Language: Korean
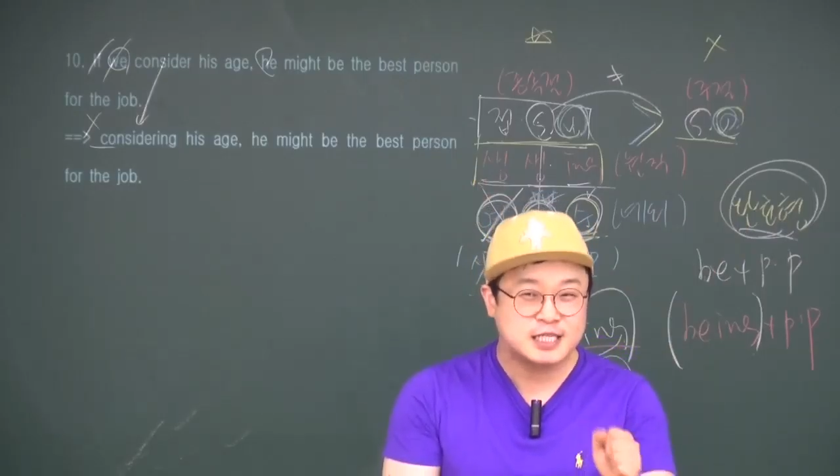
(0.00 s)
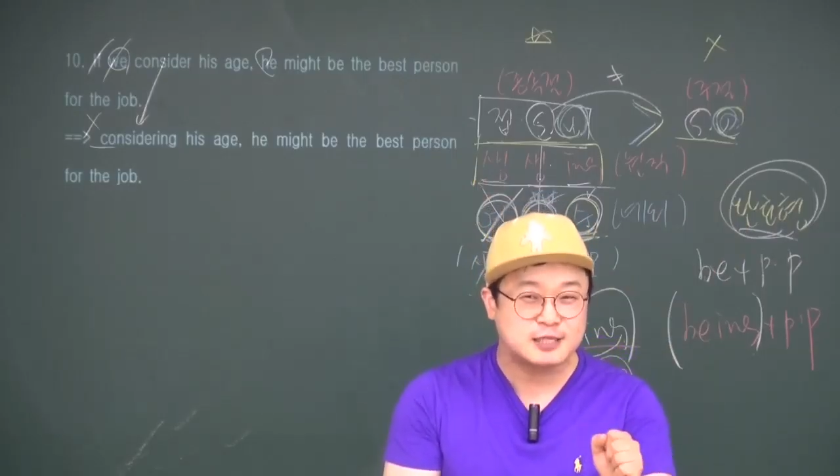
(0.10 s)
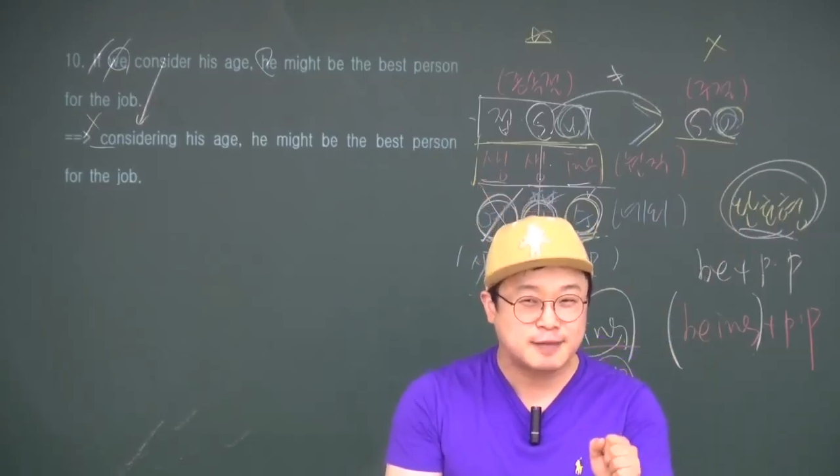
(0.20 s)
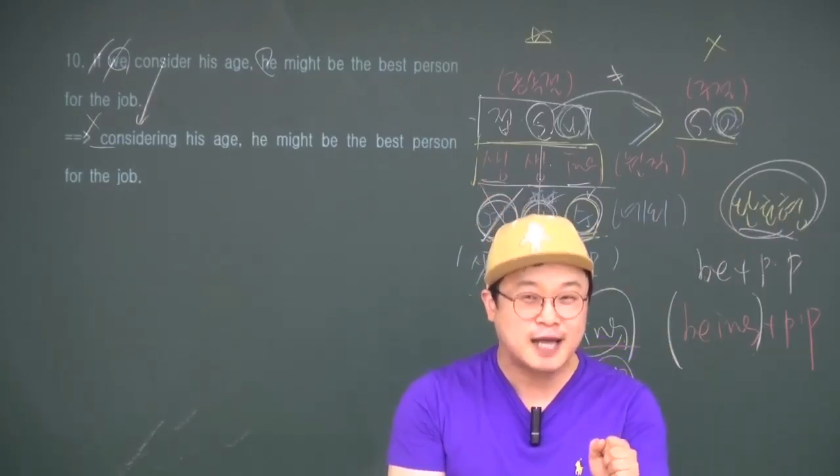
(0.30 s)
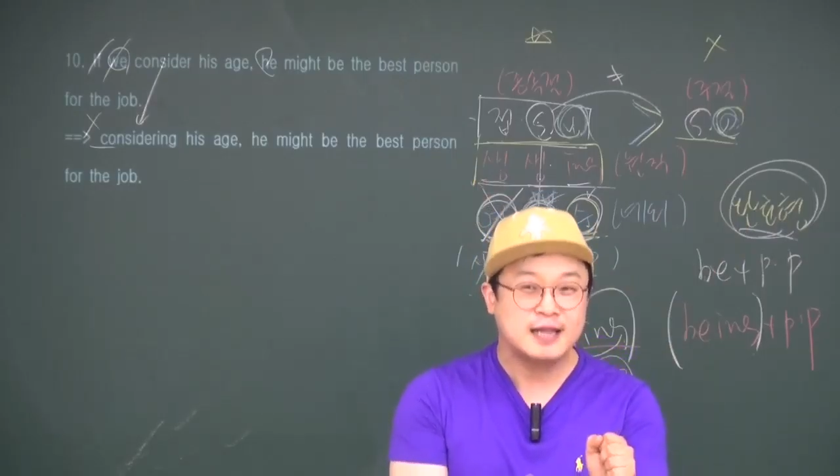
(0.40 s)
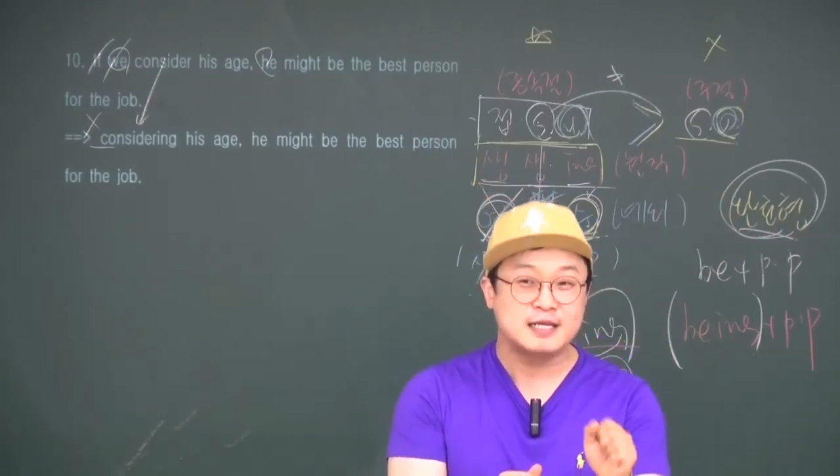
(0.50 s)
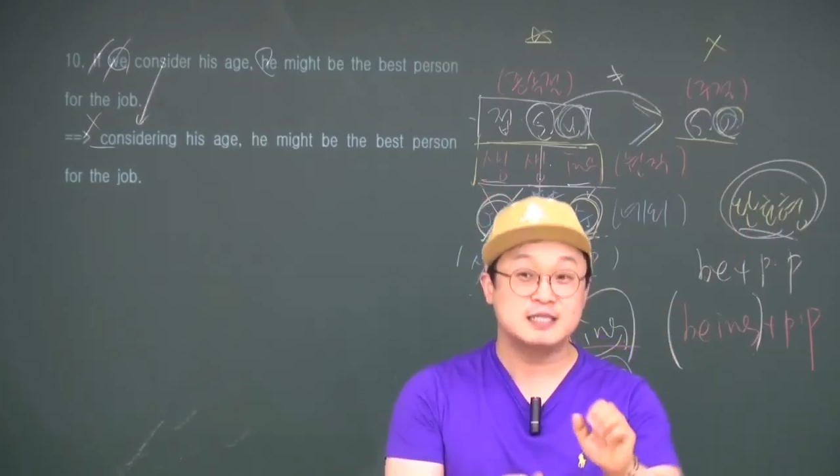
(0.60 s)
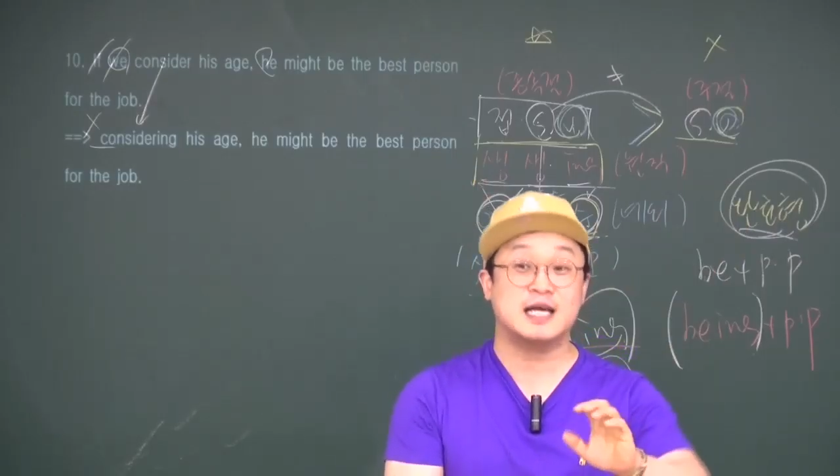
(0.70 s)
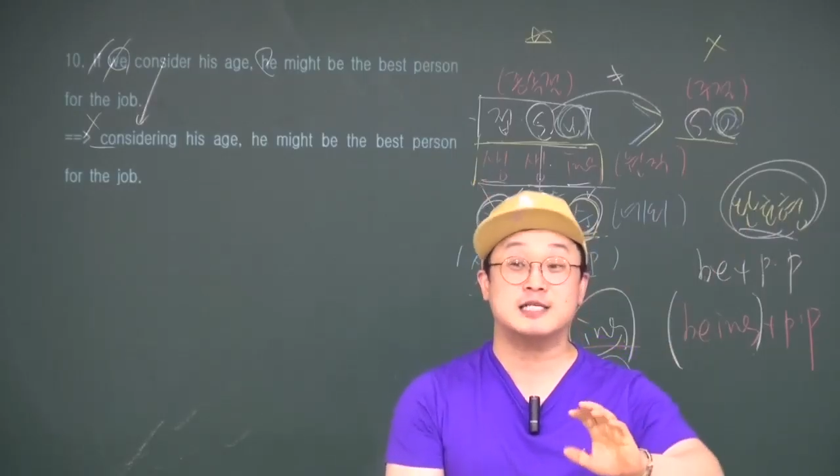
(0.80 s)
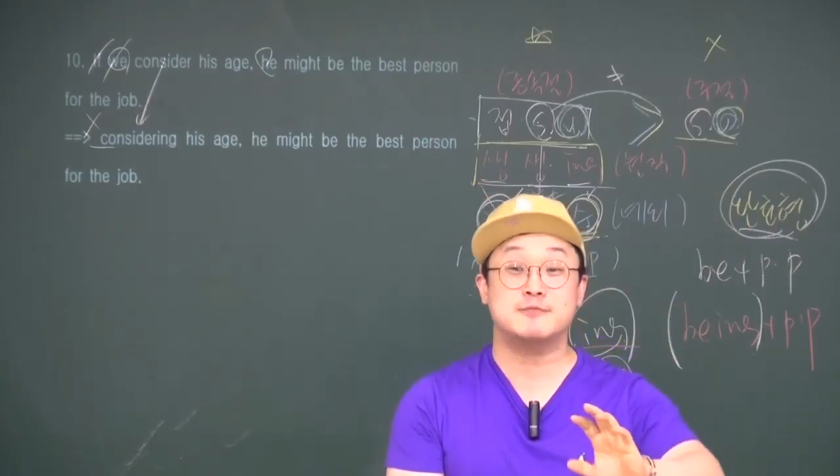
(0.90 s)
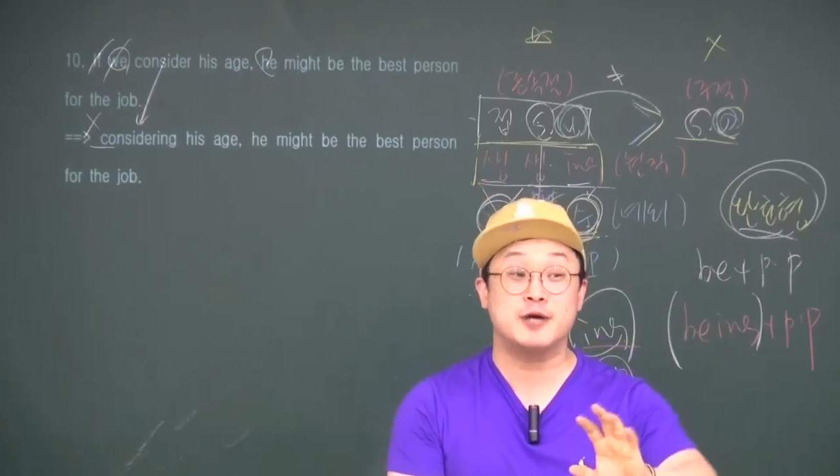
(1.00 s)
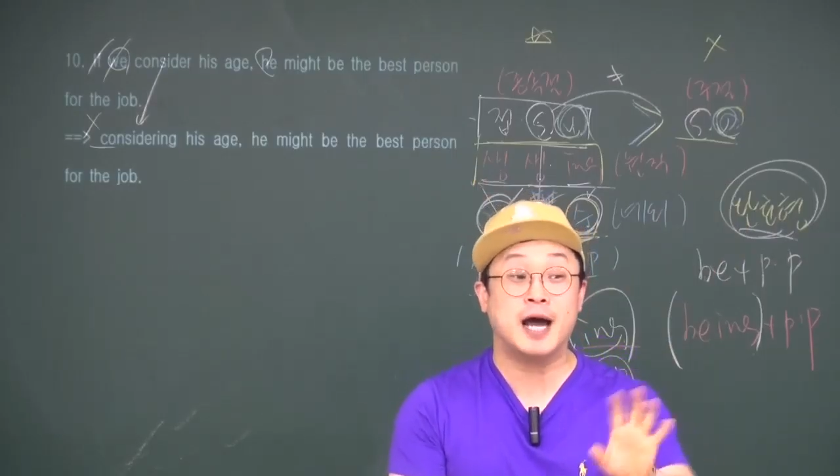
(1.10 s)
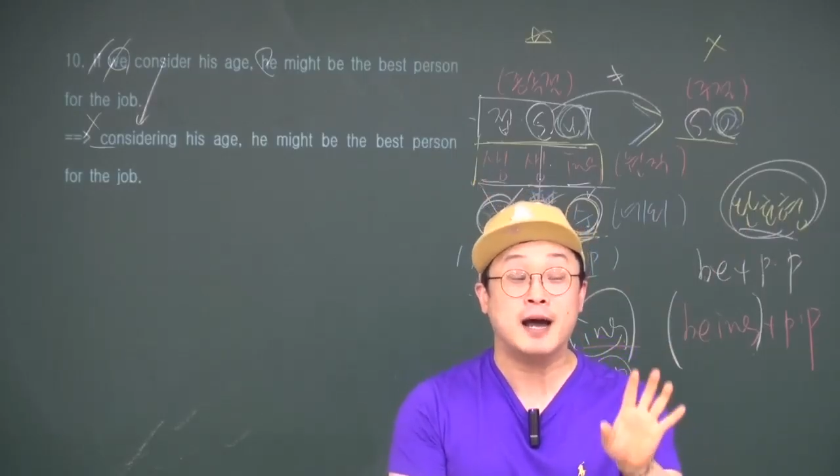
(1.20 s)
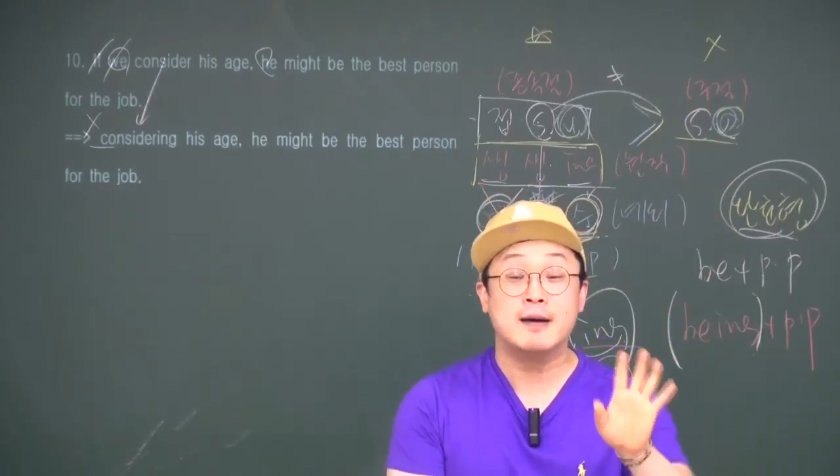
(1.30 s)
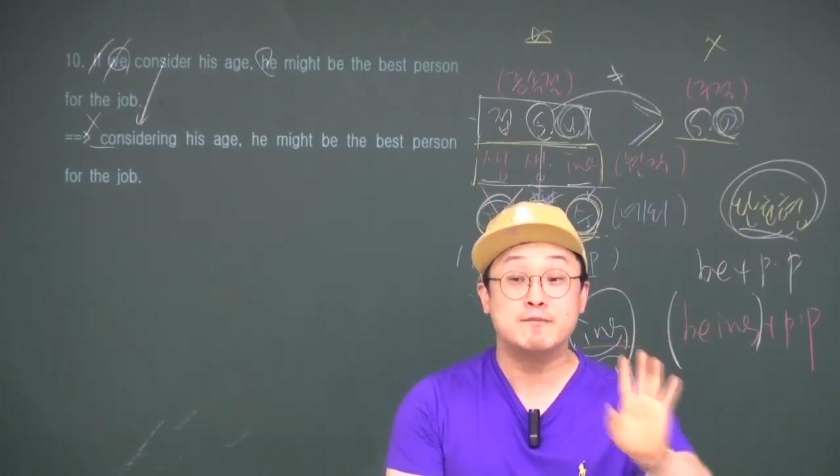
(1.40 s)
있지만 따라서
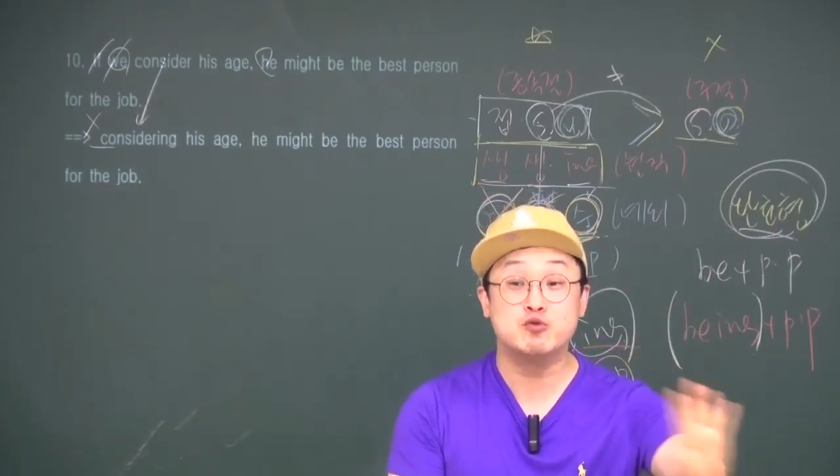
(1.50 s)
뭐야?